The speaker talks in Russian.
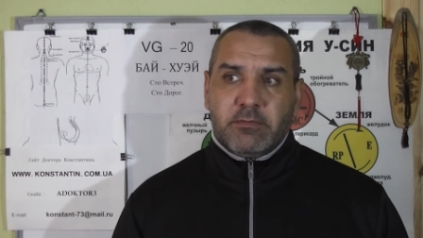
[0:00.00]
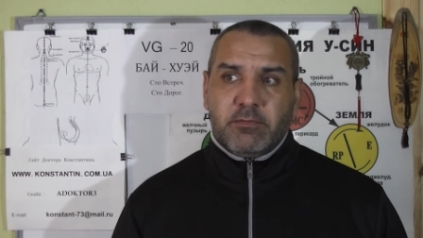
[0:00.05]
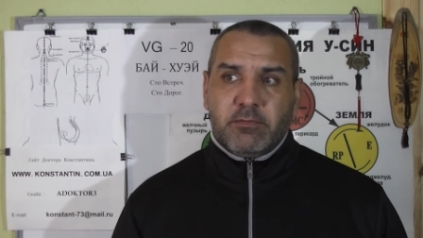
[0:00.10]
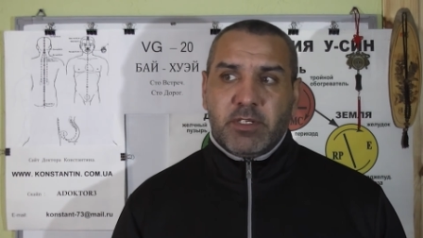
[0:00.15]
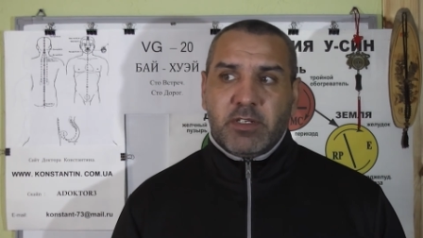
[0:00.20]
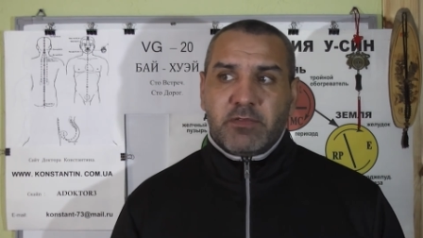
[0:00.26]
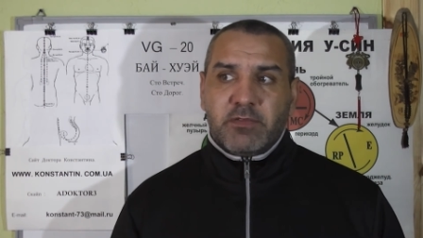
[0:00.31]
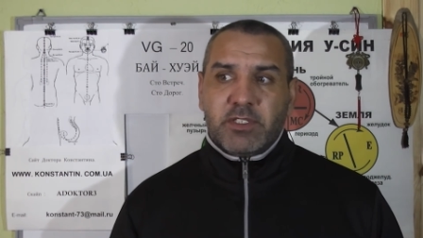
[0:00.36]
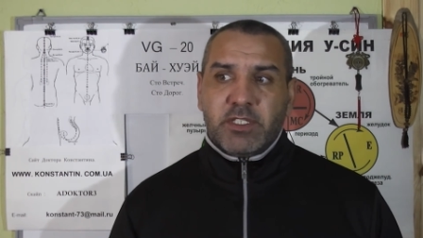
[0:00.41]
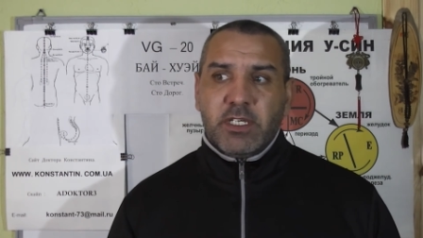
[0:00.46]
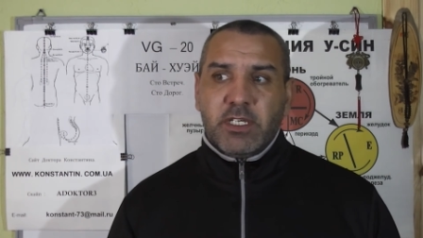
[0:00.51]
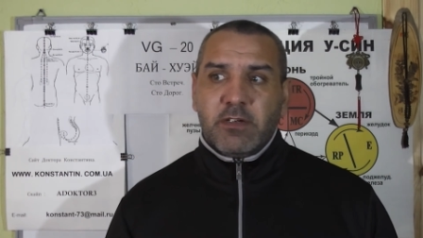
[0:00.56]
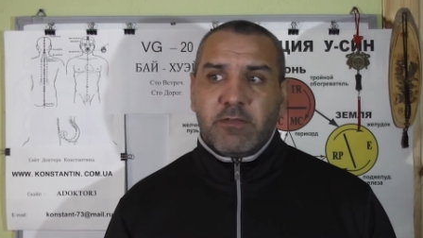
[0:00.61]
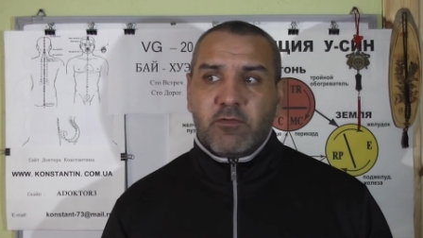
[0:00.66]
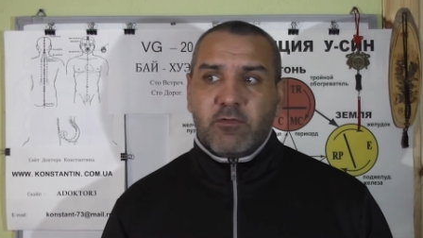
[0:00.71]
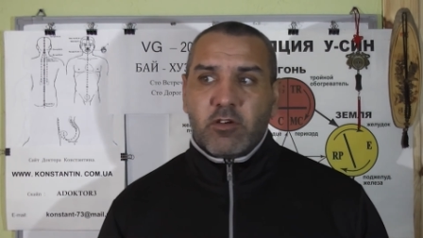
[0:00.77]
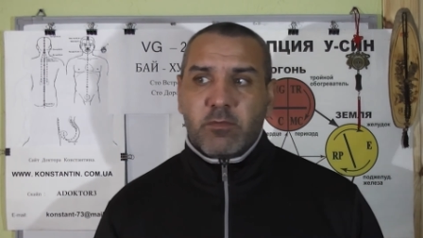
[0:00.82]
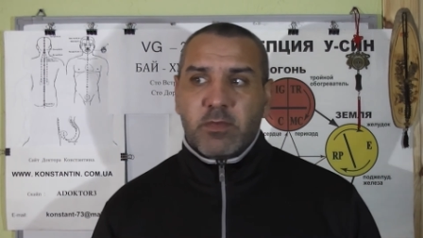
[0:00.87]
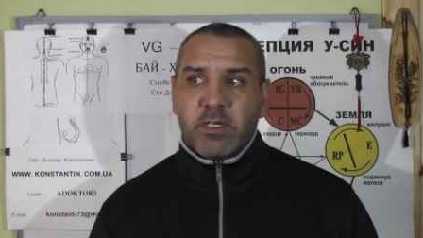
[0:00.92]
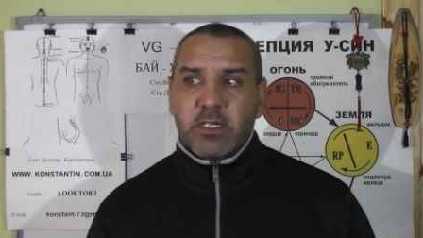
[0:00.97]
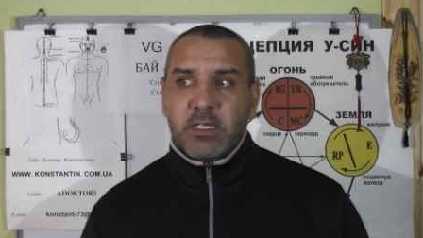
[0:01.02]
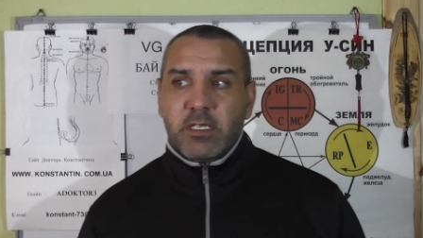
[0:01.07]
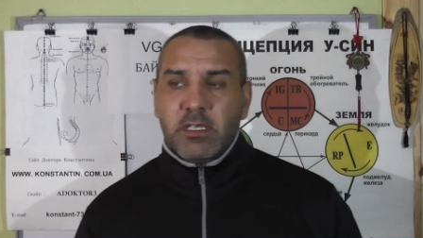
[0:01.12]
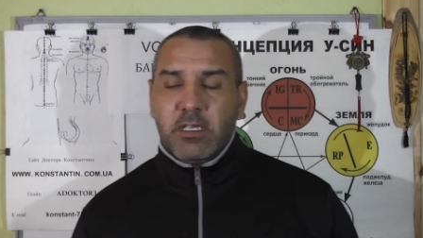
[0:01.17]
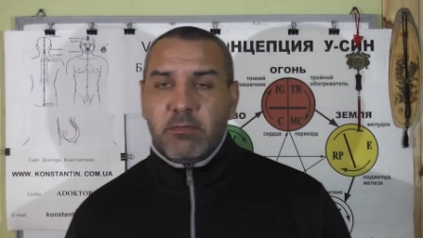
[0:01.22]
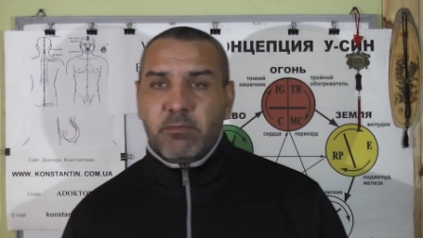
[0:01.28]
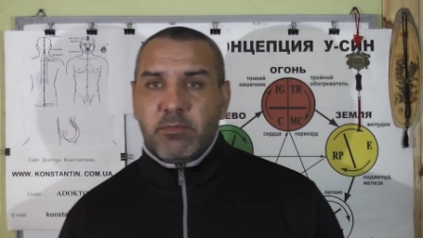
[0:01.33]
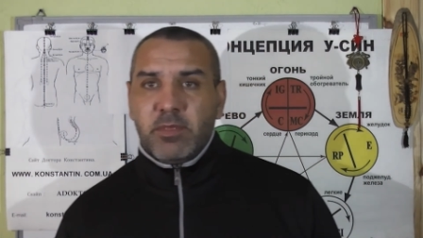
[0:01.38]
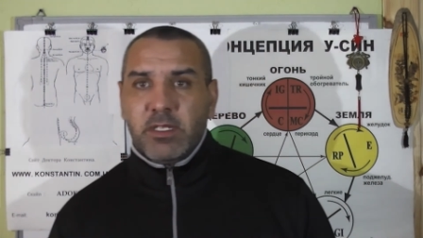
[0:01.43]
при всех формах
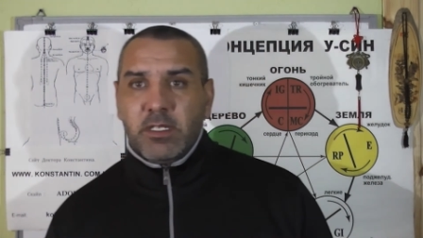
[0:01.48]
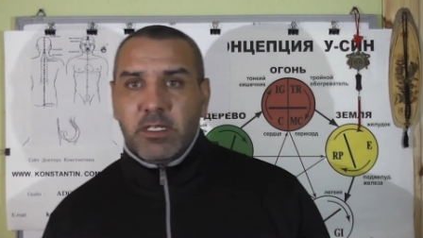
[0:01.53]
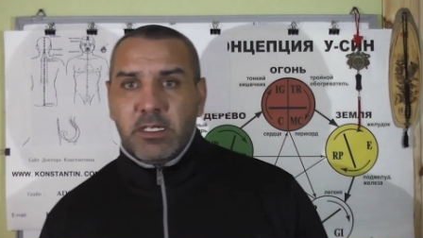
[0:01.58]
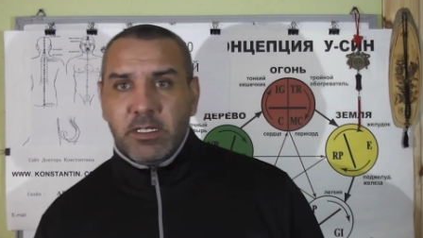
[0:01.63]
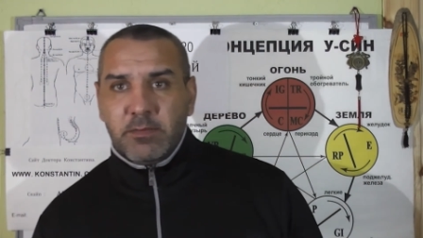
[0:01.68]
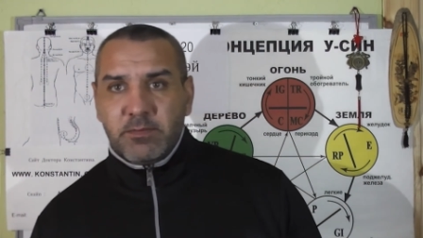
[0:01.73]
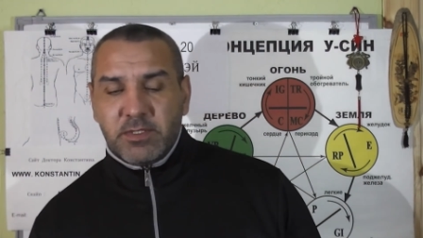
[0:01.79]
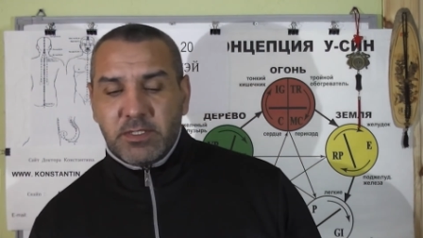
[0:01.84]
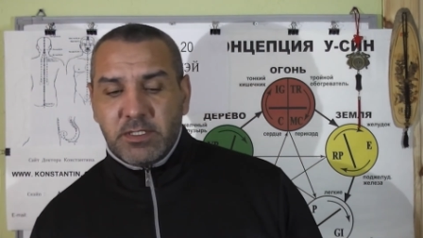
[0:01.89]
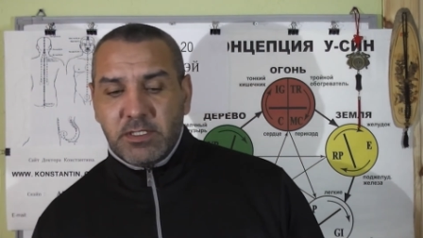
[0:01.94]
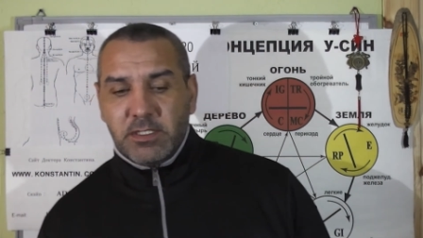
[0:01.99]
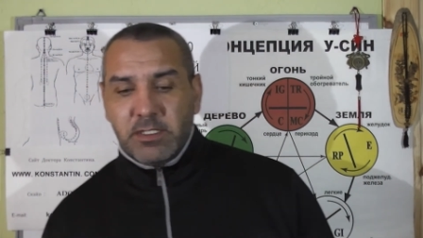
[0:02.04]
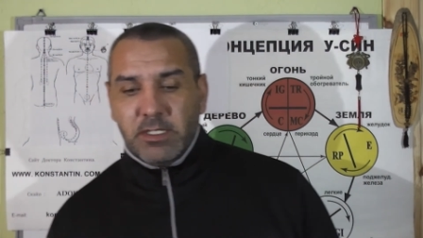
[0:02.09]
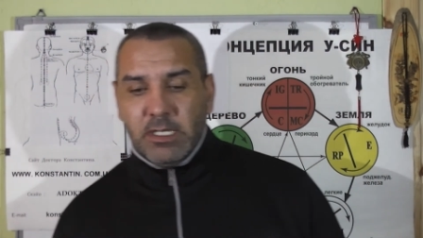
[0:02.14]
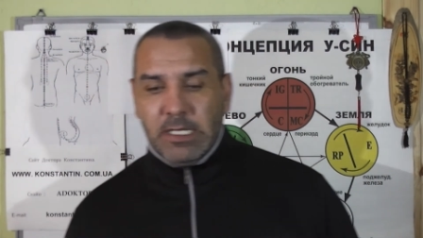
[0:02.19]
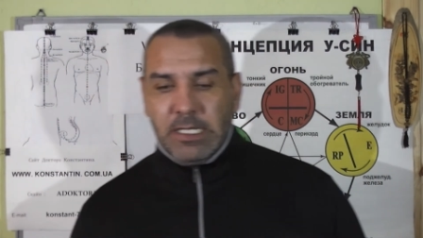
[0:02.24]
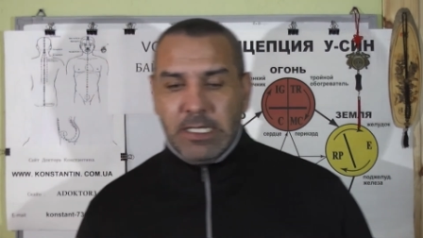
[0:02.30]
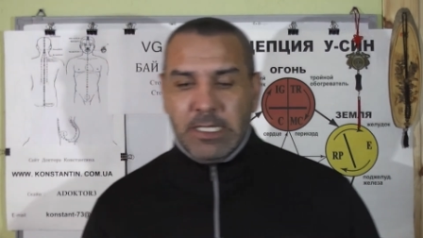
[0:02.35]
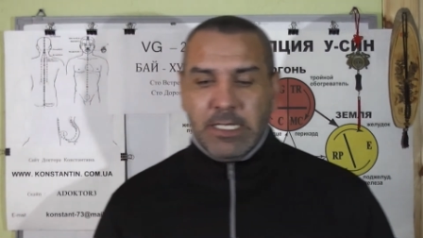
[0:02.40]
эпилепсии.